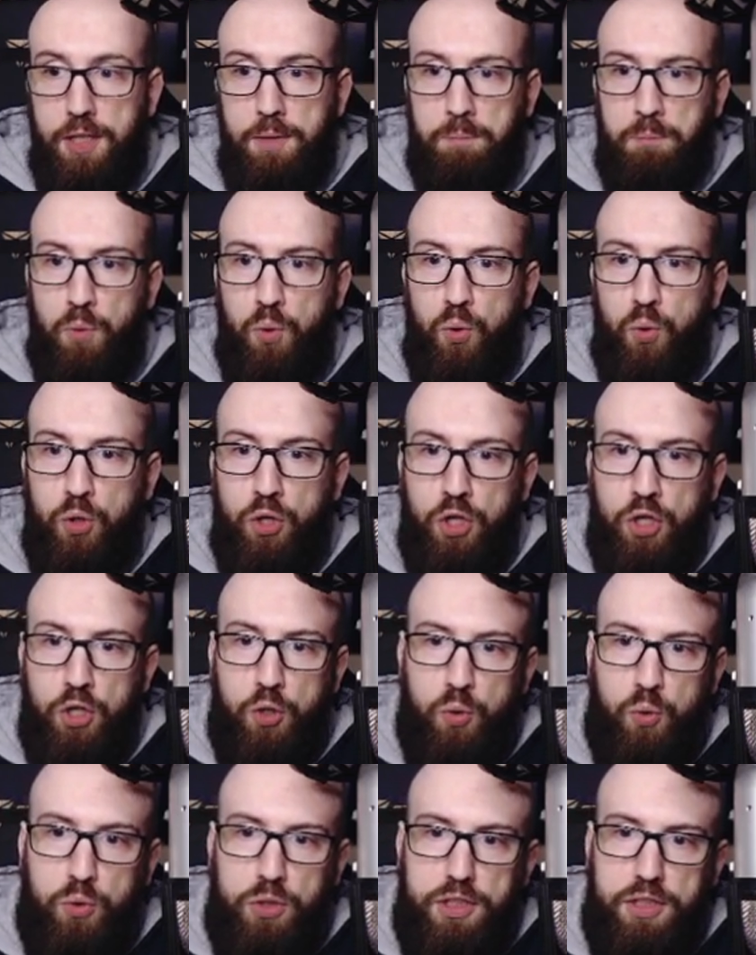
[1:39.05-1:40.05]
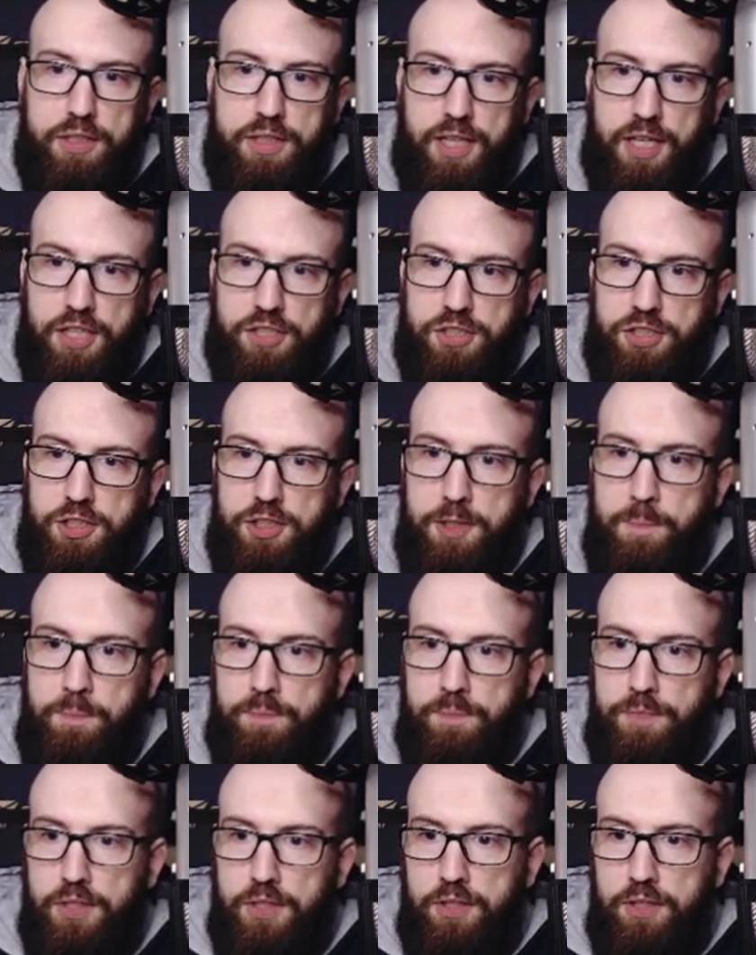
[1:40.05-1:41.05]
뭐 우리 다시
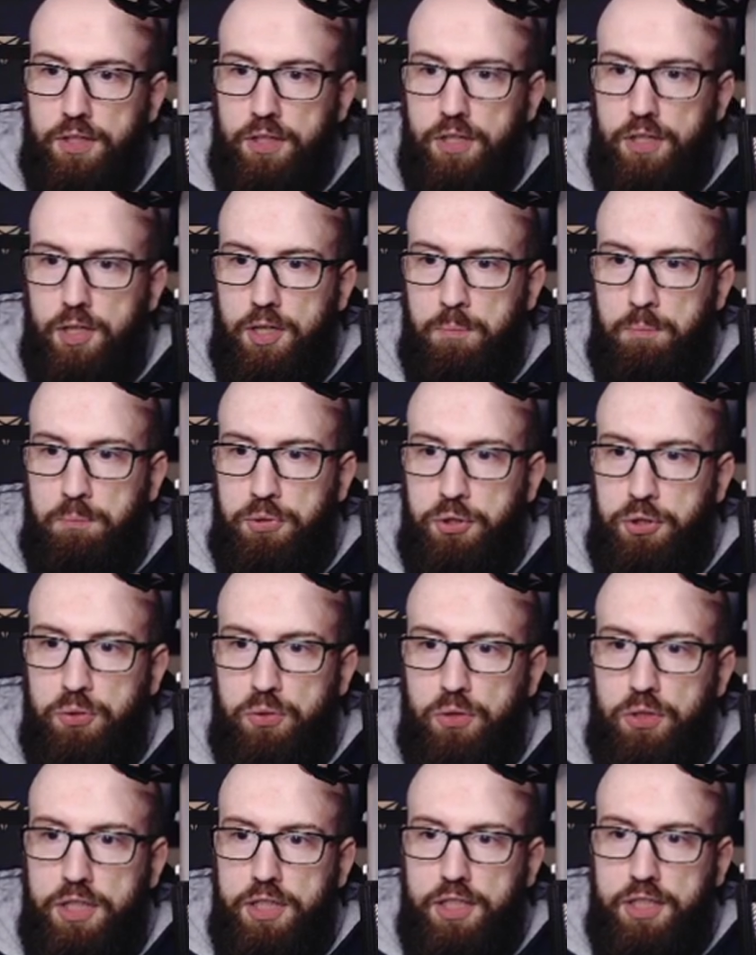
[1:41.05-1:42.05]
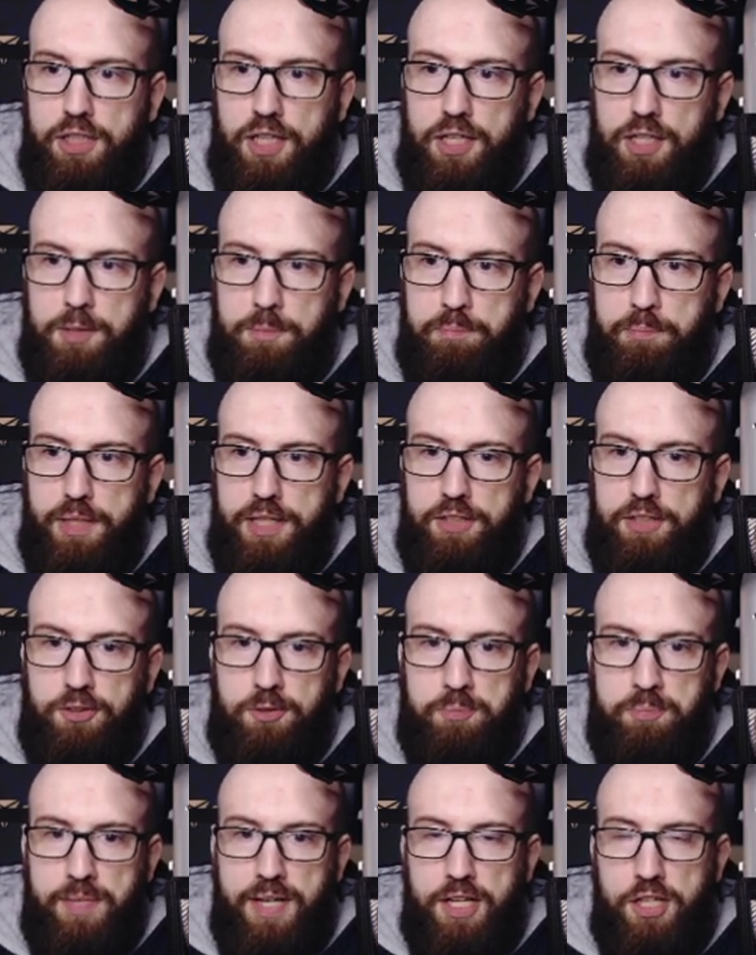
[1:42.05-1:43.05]
um, purely card-based
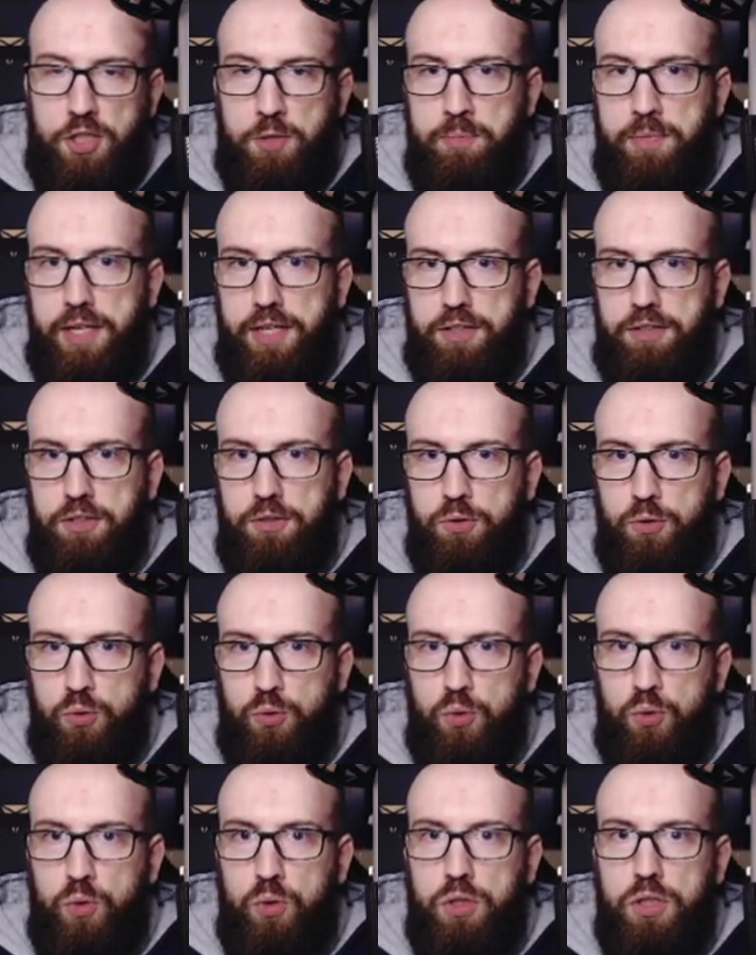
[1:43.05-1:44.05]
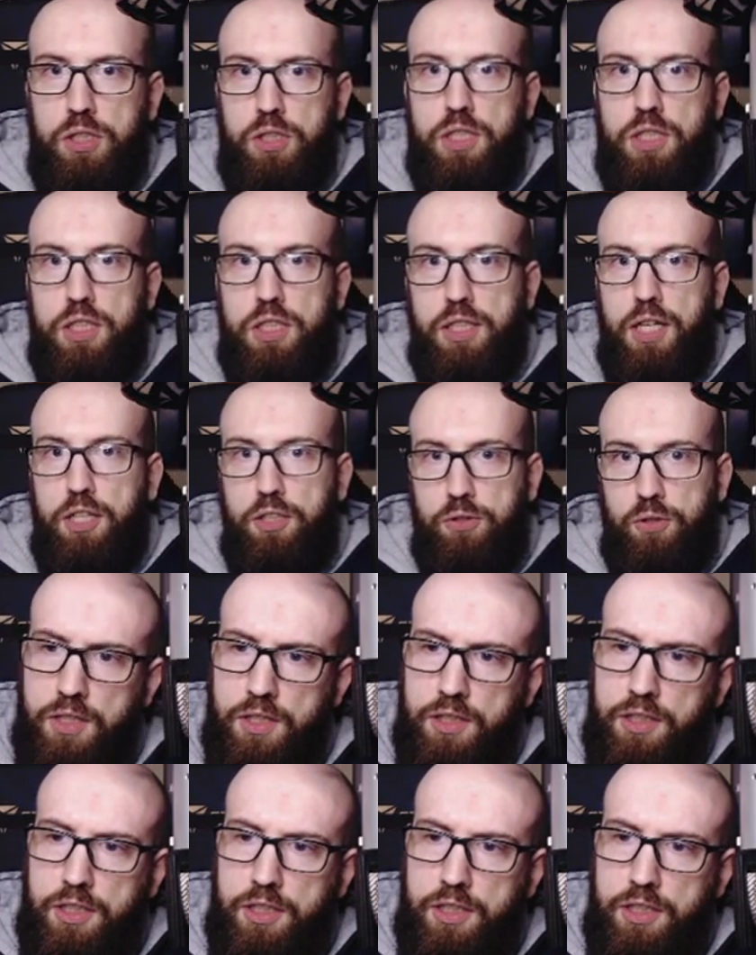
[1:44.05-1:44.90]
matchmaking으로 갈 거예요.